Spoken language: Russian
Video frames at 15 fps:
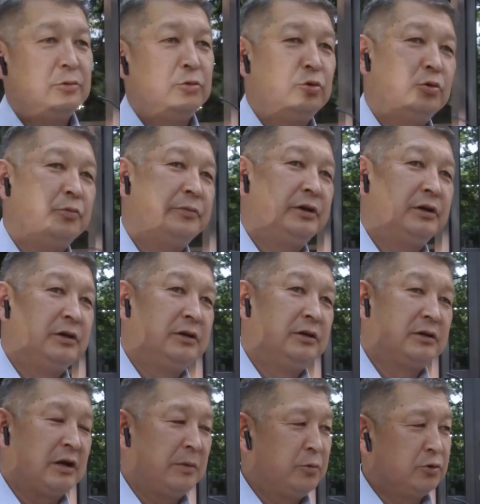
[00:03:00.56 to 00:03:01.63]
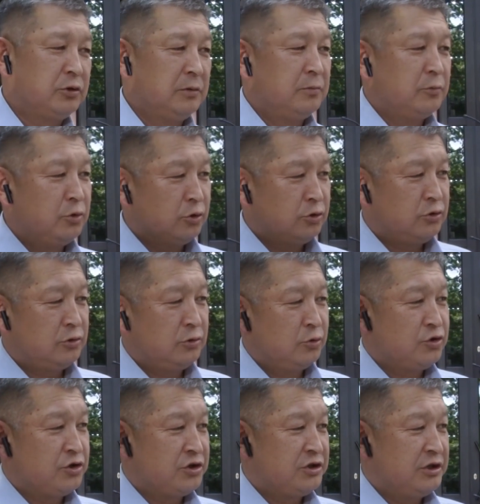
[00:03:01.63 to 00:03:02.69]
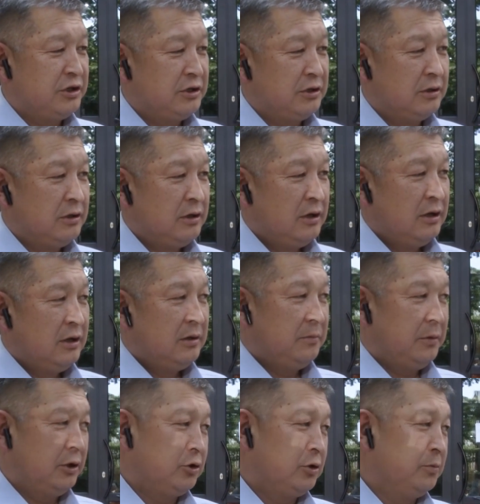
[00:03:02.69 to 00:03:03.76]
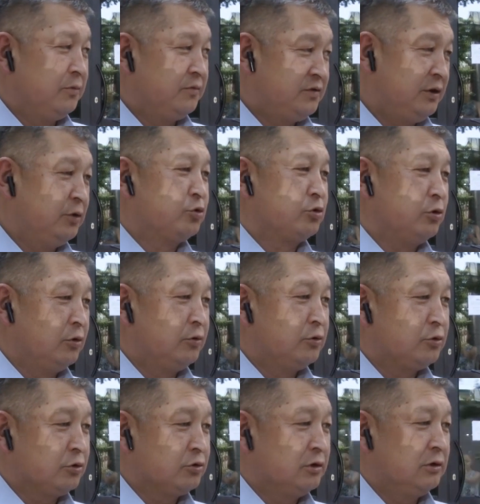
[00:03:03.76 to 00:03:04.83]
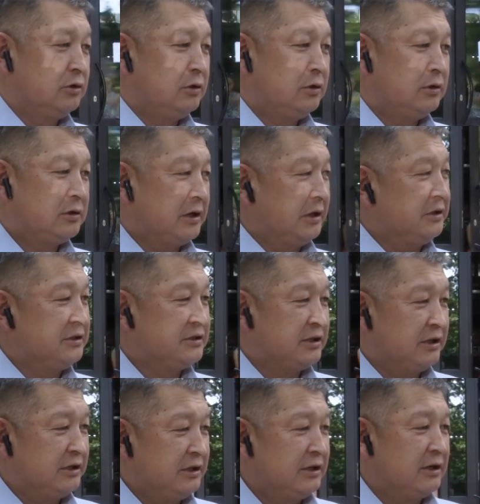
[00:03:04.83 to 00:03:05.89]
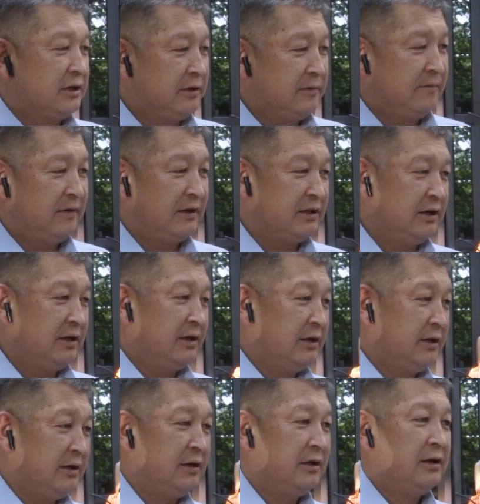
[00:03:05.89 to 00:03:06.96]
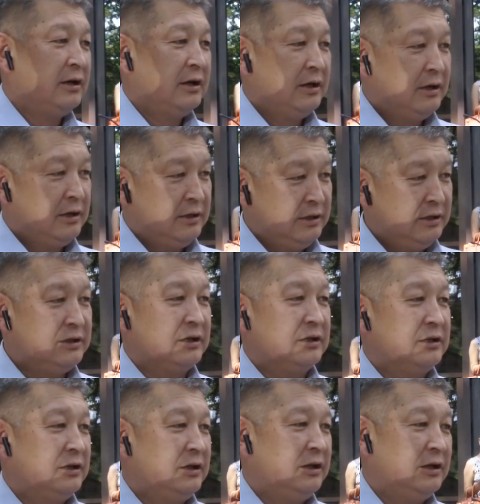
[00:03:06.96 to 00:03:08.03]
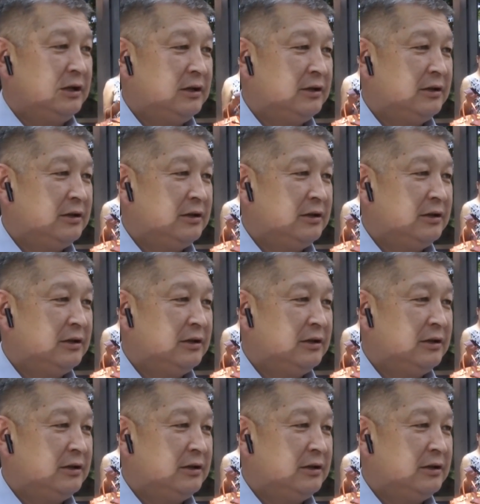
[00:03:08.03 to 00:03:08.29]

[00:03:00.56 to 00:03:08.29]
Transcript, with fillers: Ну, мы работаем в госучреждении, поэтому все условия созданы, кондиционеры, вода и так далее.